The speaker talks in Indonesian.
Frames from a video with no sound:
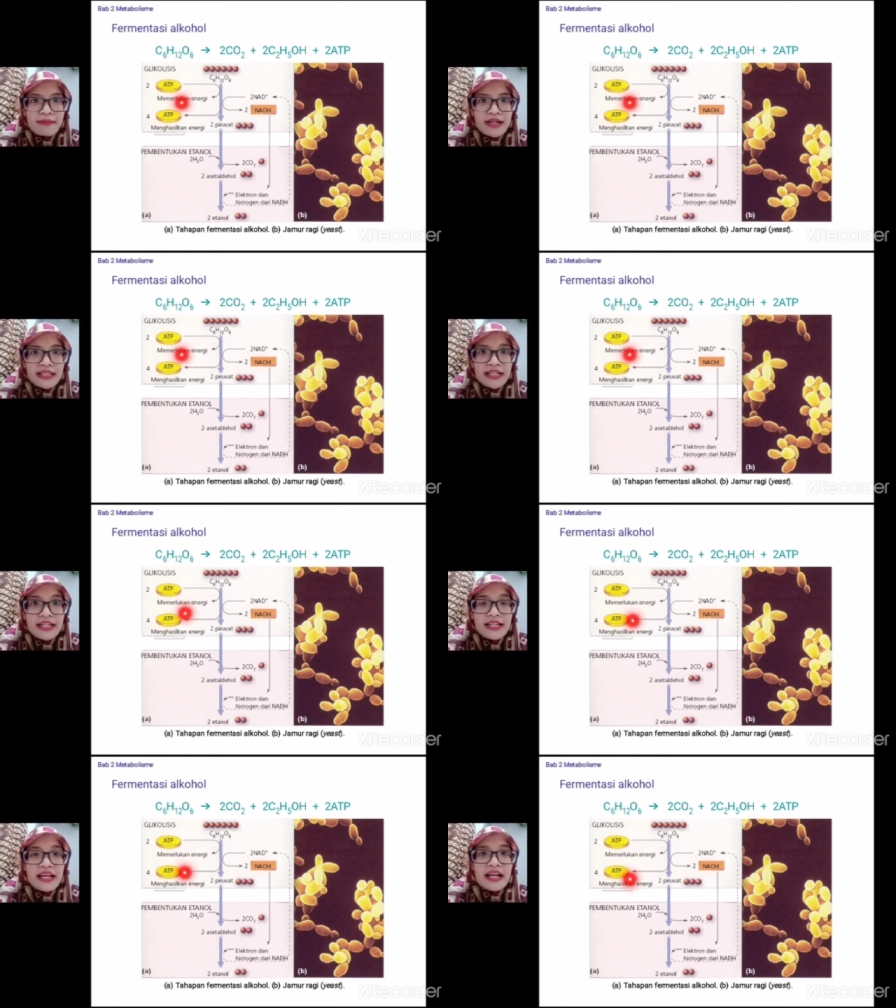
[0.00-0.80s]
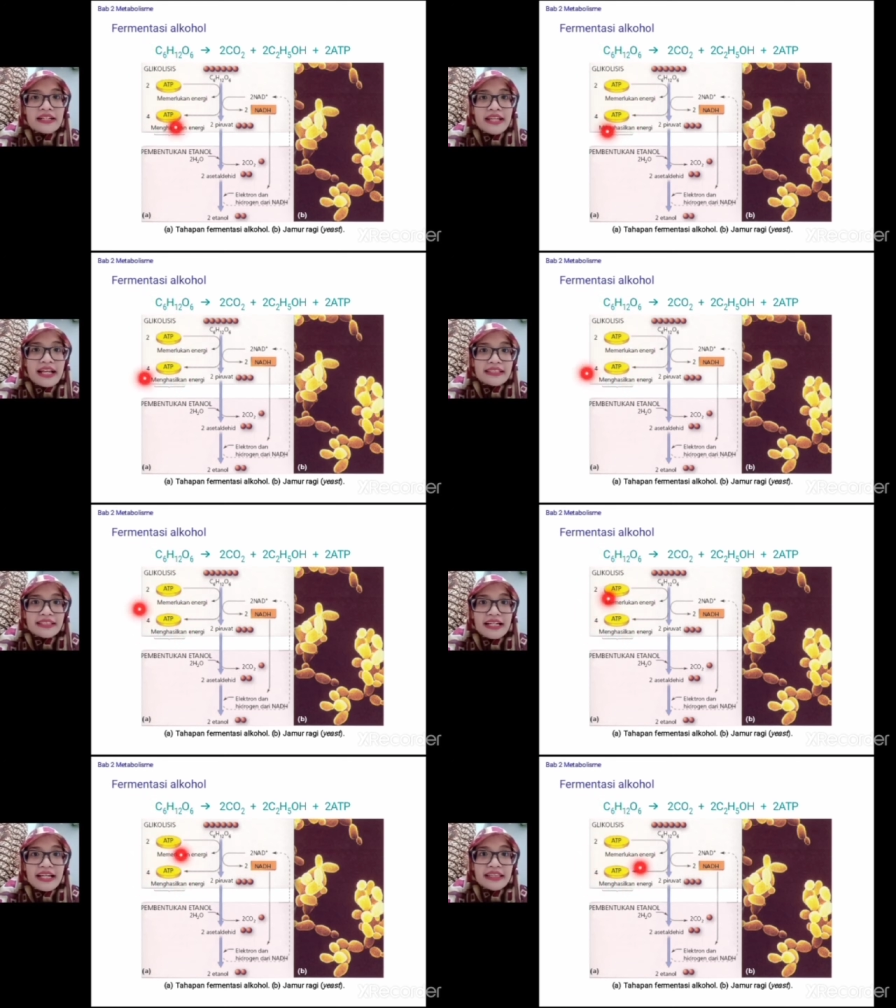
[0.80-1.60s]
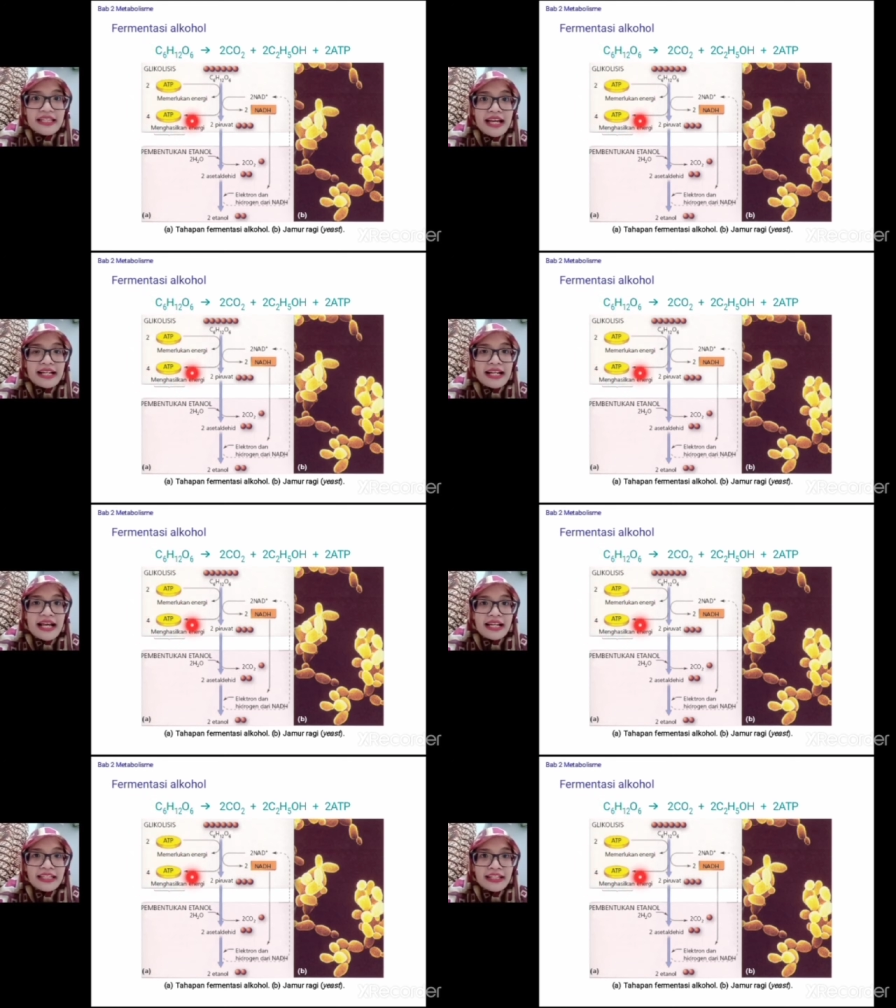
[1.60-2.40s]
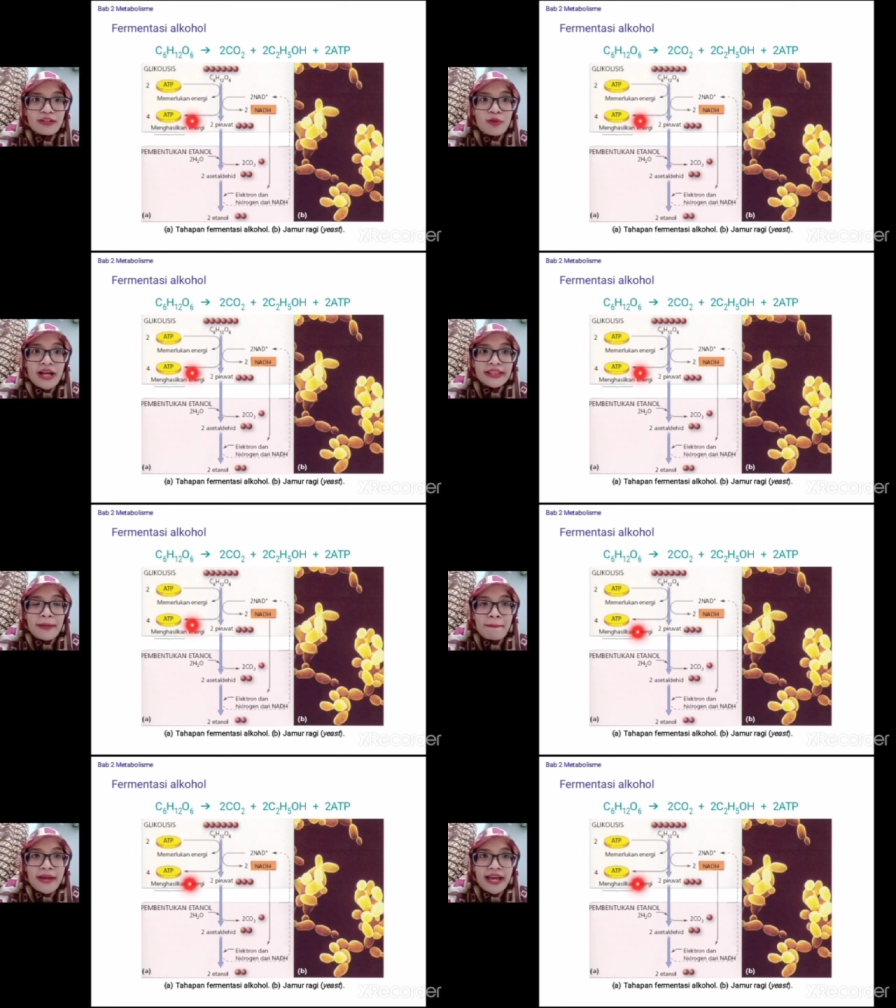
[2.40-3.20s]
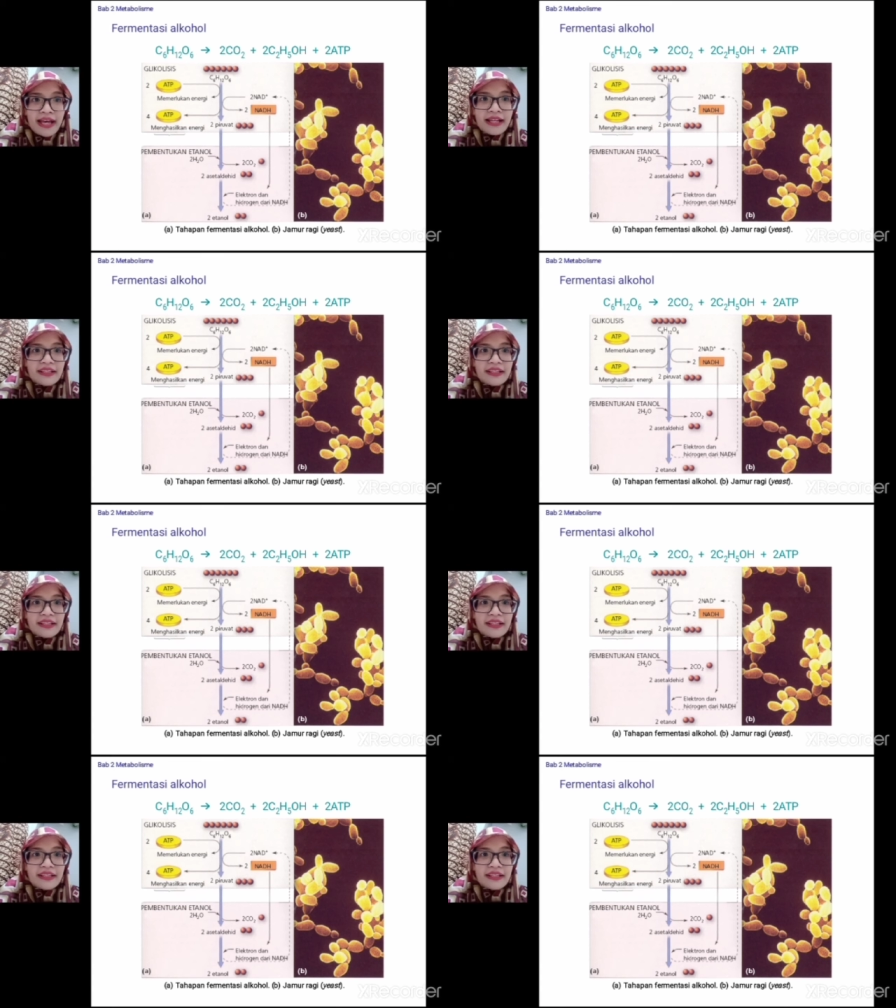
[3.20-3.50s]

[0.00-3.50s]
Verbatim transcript: berarti kan yang dihasilkan nanti adalah akhirnya dua ATP ya